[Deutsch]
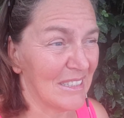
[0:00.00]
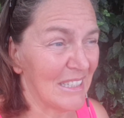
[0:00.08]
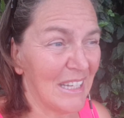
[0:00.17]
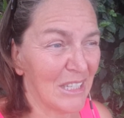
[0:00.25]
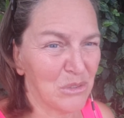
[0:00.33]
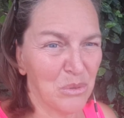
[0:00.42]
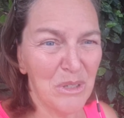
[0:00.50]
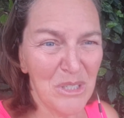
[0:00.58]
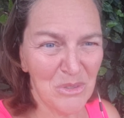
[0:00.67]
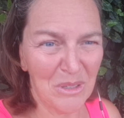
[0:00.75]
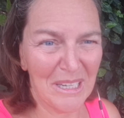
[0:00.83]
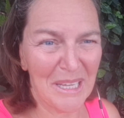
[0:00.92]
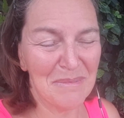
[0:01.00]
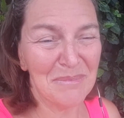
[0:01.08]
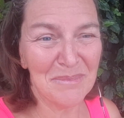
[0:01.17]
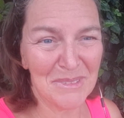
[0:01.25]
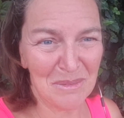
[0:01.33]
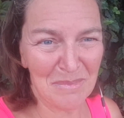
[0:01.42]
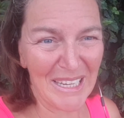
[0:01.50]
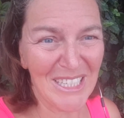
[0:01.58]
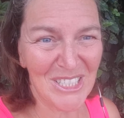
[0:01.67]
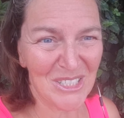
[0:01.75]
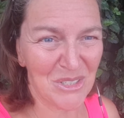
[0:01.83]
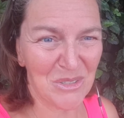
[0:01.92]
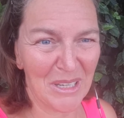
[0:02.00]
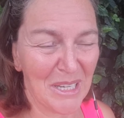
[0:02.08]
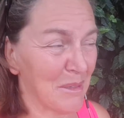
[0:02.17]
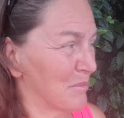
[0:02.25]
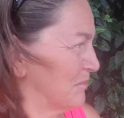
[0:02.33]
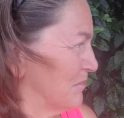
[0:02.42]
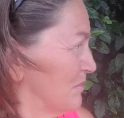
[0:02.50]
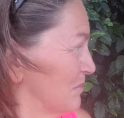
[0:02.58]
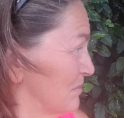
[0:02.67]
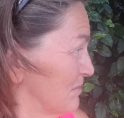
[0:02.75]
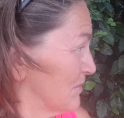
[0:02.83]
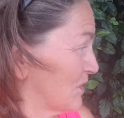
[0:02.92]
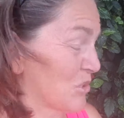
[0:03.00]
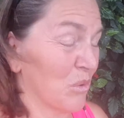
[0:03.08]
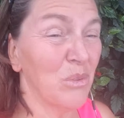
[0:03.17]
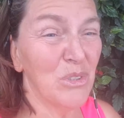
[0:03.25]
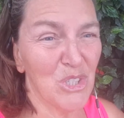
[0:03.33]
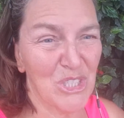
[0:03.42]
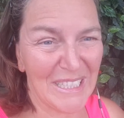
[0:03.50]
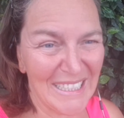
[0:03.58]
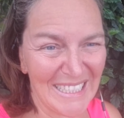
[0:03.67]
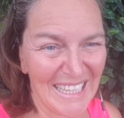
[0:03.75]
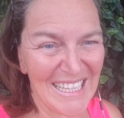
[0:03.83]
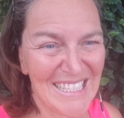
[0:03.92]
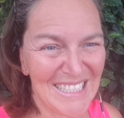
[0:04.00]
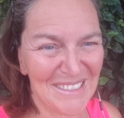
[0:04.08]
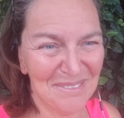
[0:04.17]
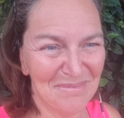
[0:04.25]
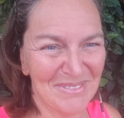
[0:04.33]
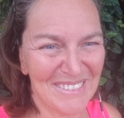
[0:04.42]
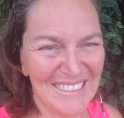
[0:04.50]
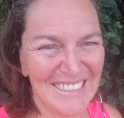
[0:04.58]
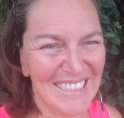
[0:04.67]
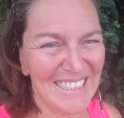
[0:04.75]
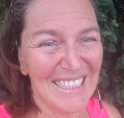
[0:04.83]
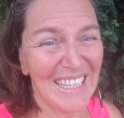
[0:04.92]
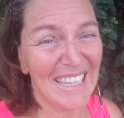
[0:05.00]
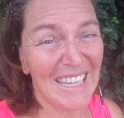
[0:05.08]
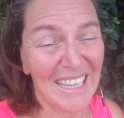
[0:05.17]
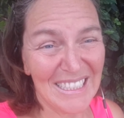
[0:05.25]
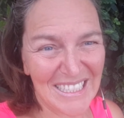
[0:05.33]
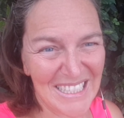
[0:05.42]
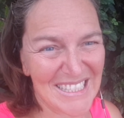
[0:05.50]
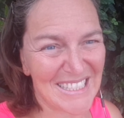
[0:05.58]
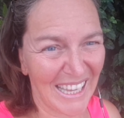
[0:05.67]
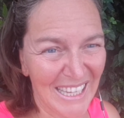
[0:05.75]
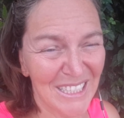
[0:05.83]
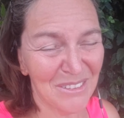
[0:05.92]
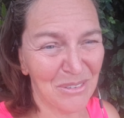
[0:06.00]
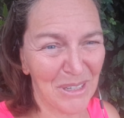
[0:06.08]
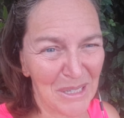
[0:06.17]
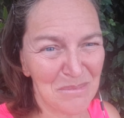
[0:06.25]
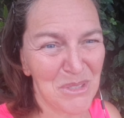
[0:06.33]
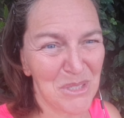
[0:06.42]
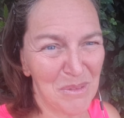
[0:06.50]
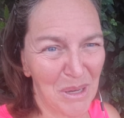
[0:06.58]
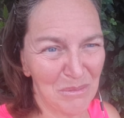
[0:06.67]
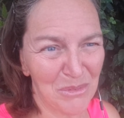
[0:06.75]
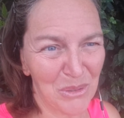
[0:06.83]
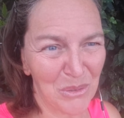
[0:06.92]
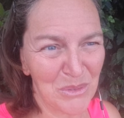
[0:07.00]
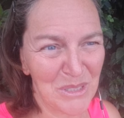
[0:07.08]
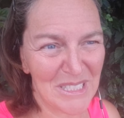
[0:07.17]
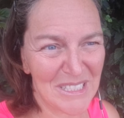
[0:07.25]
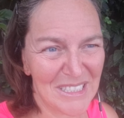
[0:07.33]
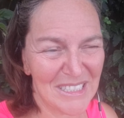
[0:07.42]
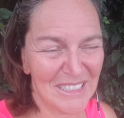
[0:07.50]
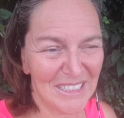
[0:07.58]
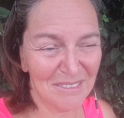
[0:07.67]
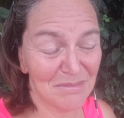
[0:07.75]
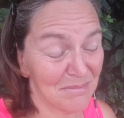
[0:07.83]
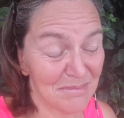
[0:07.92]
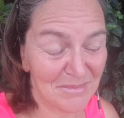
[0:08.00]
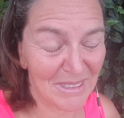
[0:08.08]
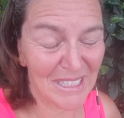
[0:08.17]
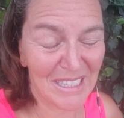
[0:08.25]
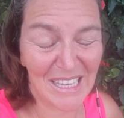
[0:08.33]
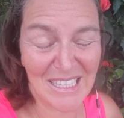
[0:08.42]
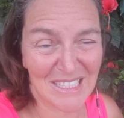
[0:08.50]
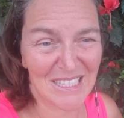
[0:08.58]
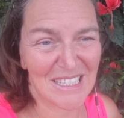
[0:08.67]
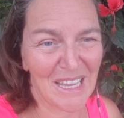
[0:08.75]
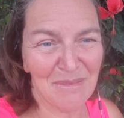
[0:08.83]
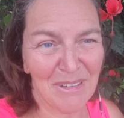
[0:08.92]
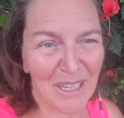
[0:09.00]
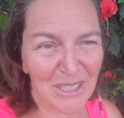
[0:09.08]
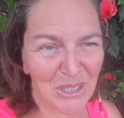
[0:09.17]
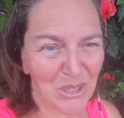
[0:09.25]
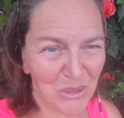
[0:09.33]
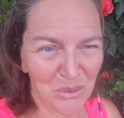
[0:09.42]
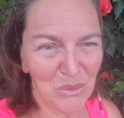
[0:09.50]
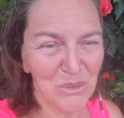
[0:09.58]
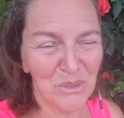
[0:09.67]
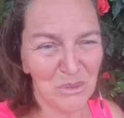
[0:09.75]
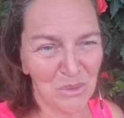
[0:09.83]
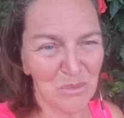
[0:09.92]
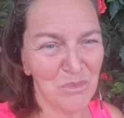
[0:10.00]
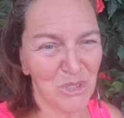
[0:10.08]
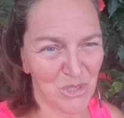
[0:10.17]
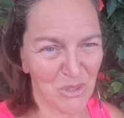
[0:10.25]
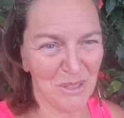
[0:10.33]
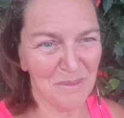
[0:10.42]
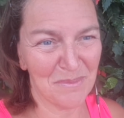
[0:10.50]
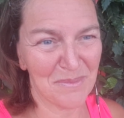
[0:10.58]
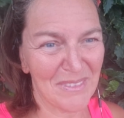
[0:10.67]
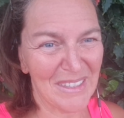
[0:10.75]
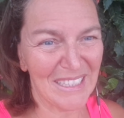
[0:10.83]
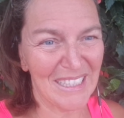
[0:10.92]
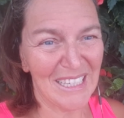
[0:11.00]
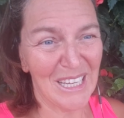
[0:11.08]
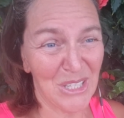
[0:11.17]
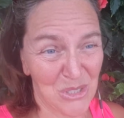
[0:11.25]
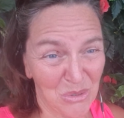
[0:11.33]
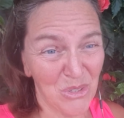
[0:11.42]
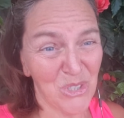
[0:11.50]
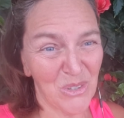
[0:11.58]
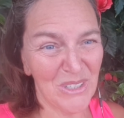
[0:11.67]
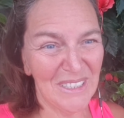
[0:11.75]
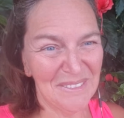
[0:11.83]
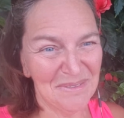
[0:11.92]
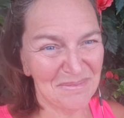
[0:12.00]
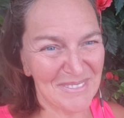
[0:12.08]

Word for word: die Natur zu erleben, die Menschen zu erleben, das unterschiedliche Essen, die Zeit vor allem zu haben für uns es ist einfach rundum schön. So schön,